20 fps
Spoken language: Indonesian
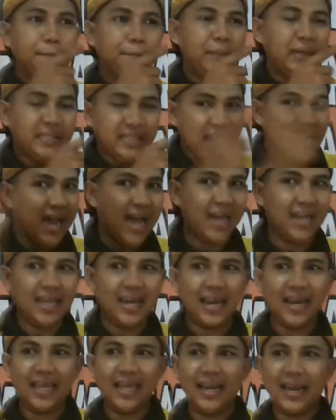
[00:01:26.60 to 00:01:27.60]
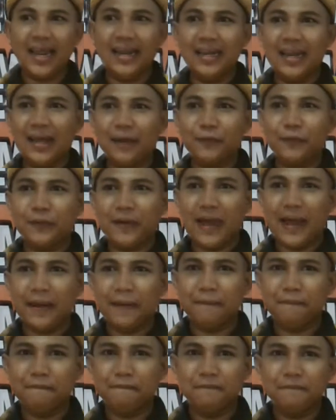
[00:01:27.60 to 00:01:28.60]
Bisa nggak kira-kira
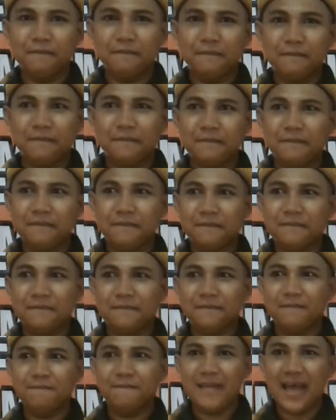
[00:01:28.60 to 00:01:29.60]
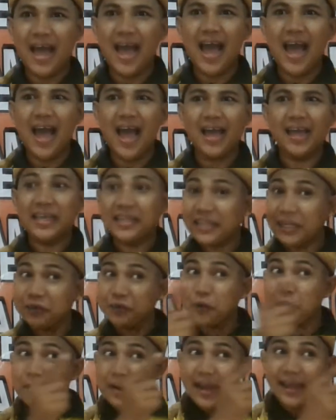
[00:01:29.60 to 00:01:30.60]
dilakukan? Bisa. Nah, kita
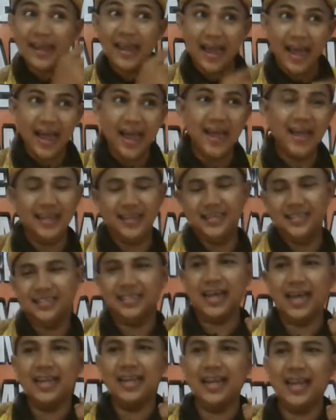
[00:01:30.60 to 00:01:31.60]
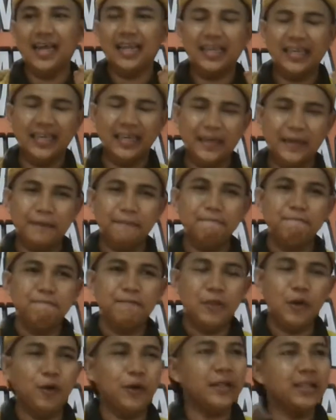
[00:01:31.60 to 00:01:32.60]
coba ya sekali lagi.
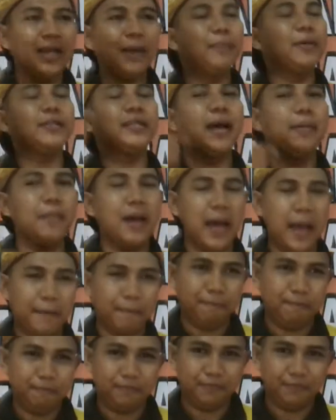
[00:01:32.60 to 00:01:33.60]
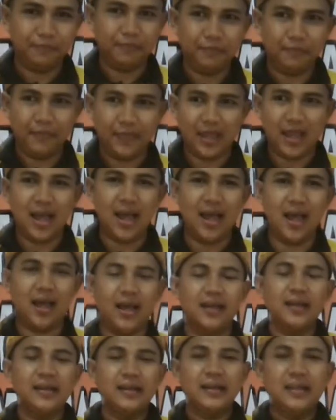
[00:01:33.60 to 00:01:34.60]
Yuk kita bersama.
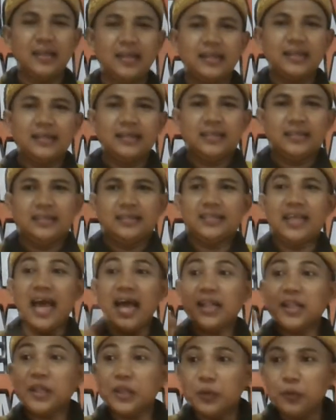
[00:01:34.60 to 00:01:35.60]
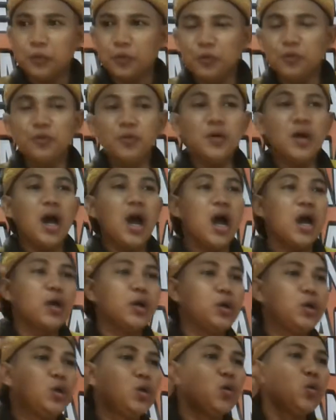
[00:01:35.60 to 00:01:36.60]
Ya. Satu,
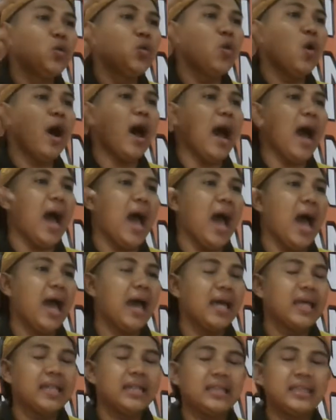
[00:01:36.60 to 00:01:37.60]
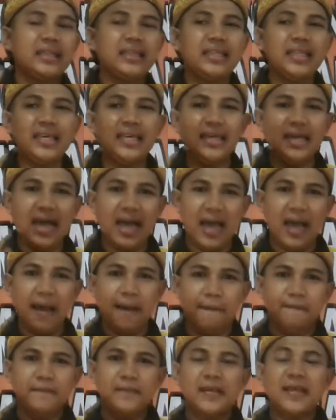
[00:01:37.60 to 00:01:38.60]
dua,
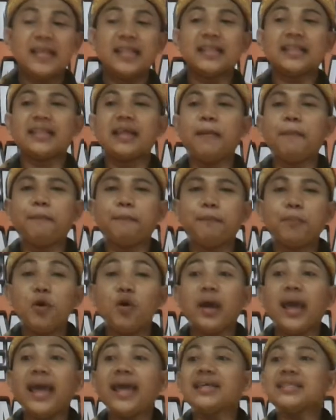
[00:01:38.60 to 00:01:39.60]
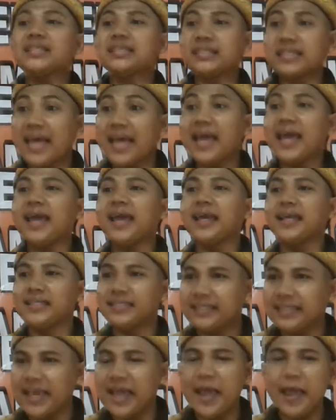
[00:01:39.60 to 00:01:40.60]
tiga. Tepuk
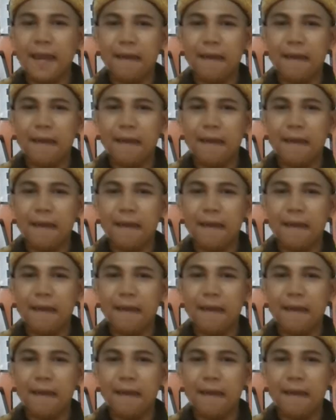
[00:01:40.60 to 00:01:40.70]
STC.